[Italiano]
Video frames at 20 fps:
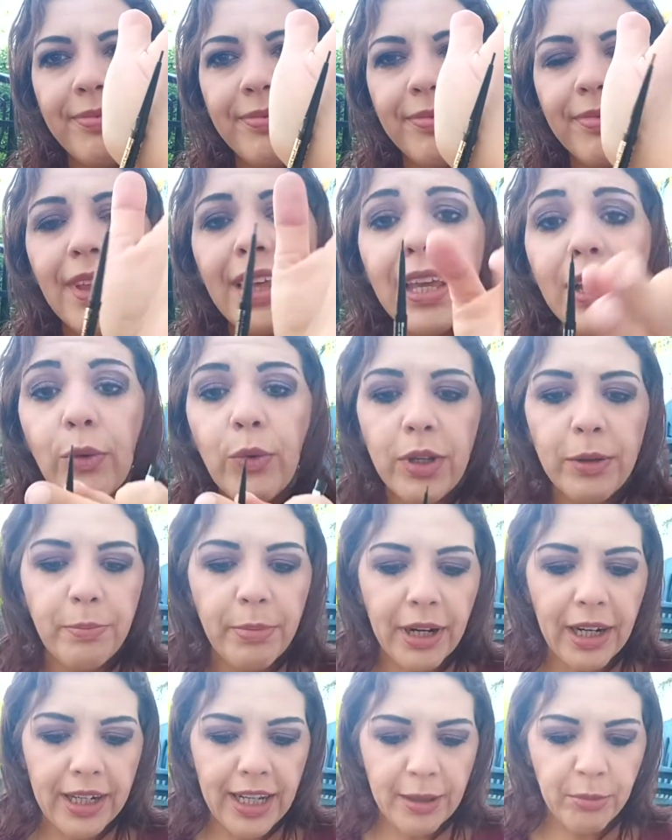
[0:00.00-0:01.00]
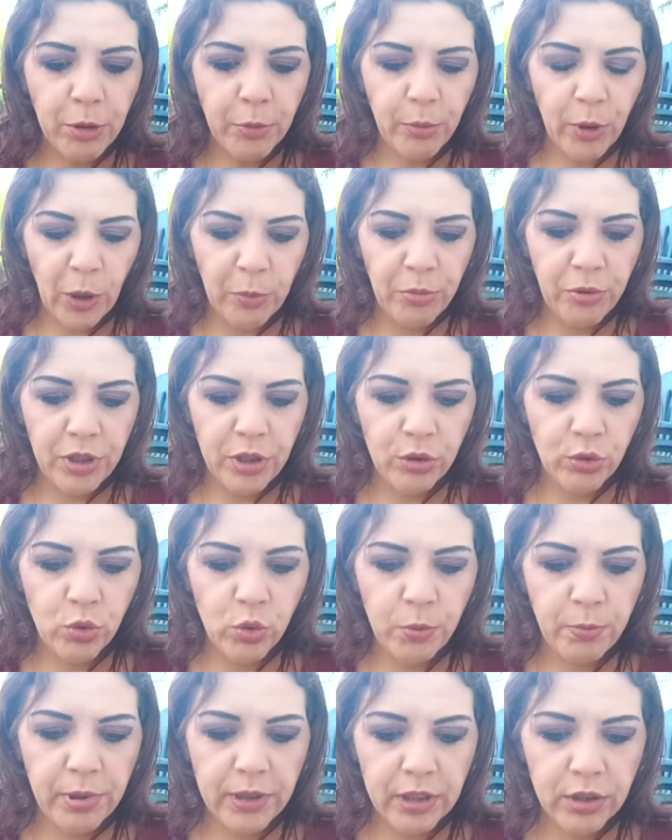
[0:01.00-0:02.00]
e qui parliamo proprio di
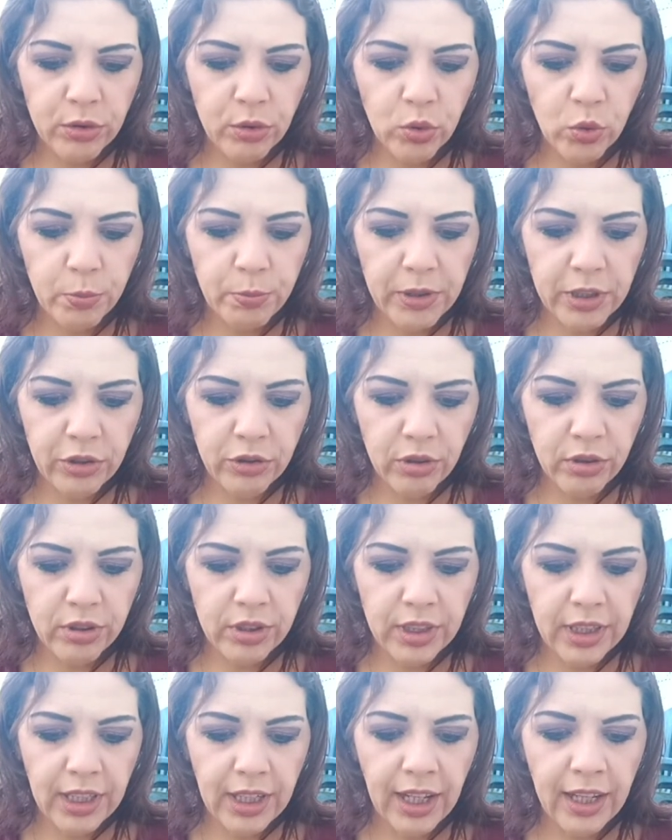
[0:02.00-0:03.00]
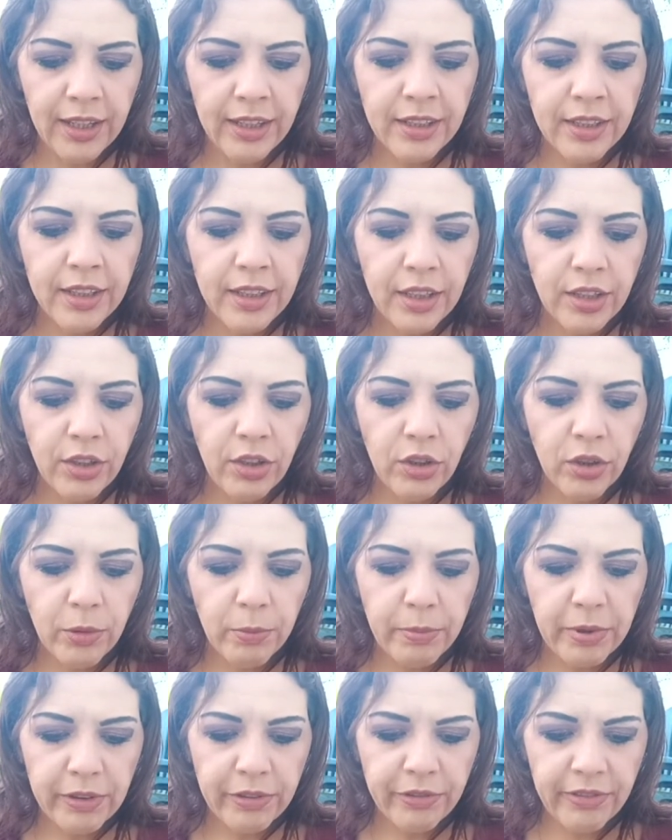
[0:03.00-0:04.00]
super super sottile
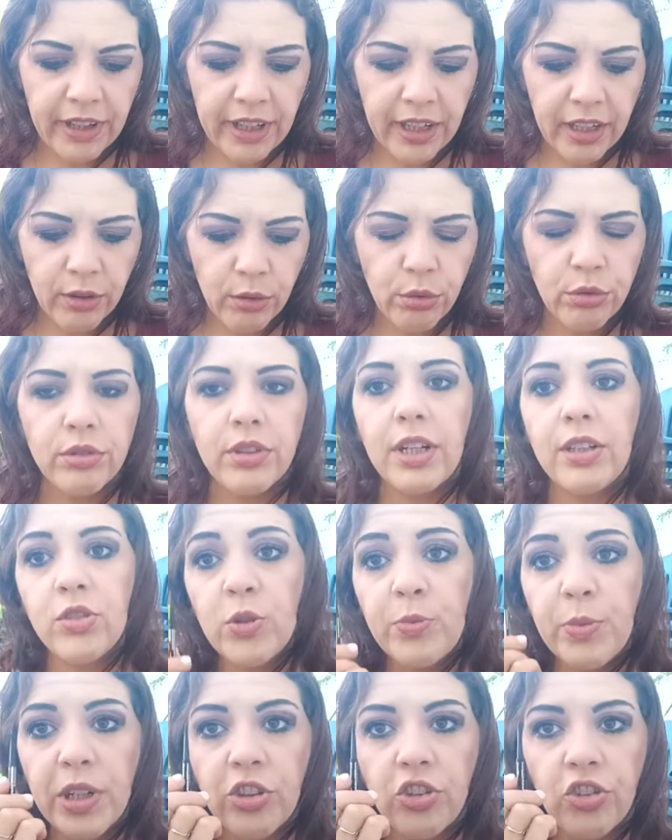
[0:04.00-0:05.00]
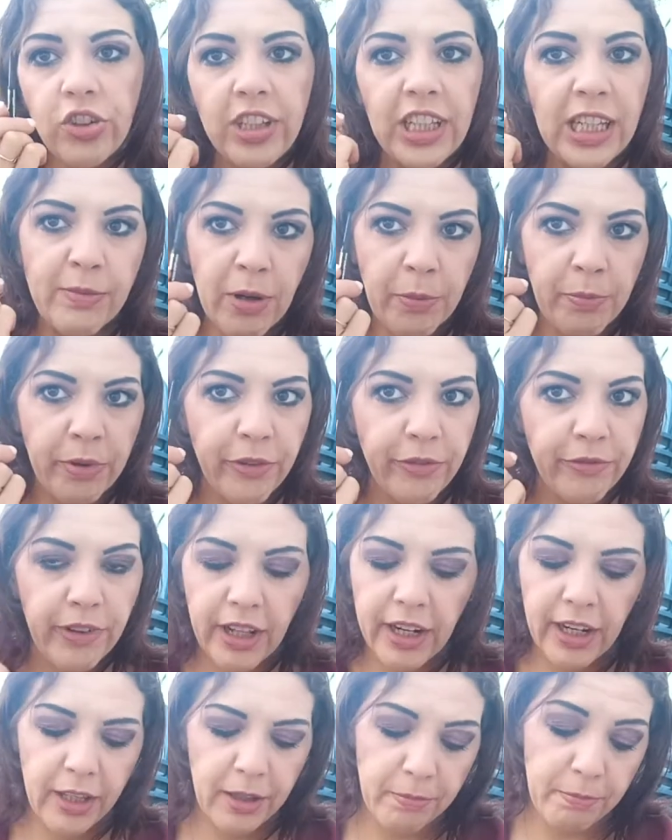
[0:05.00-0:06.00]
non per fare tutte le sopracciglia ma per
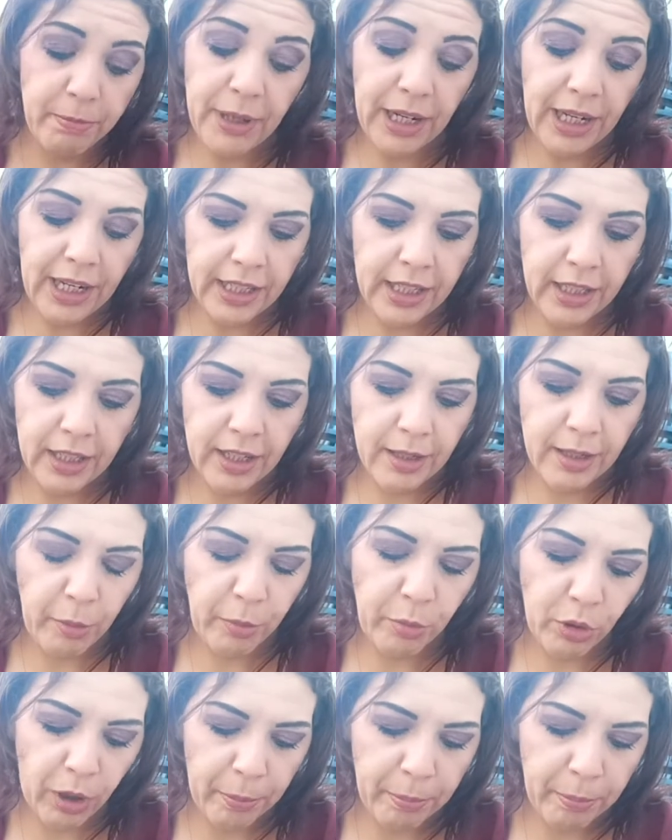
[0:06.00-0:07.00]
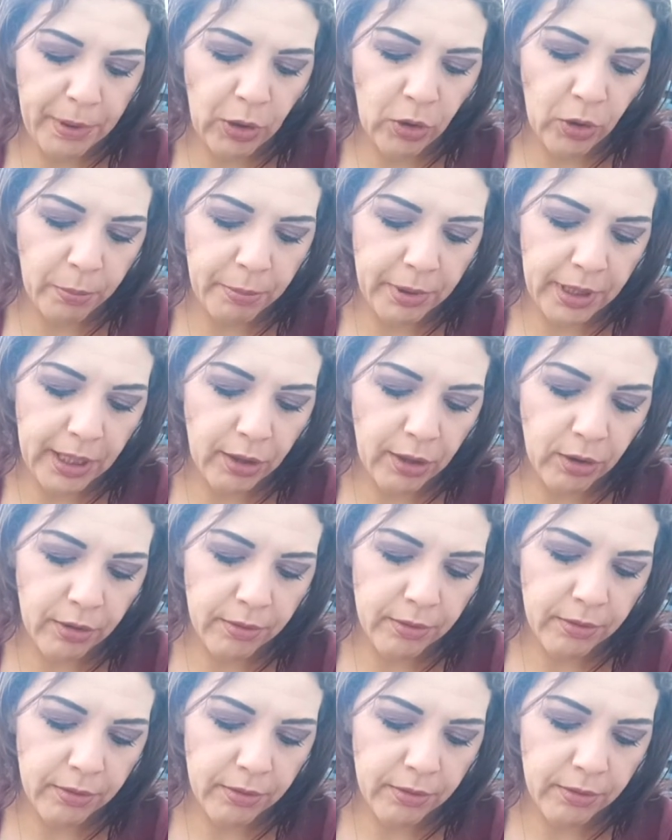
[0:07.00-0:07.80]
fare il, pel il pelo a pelo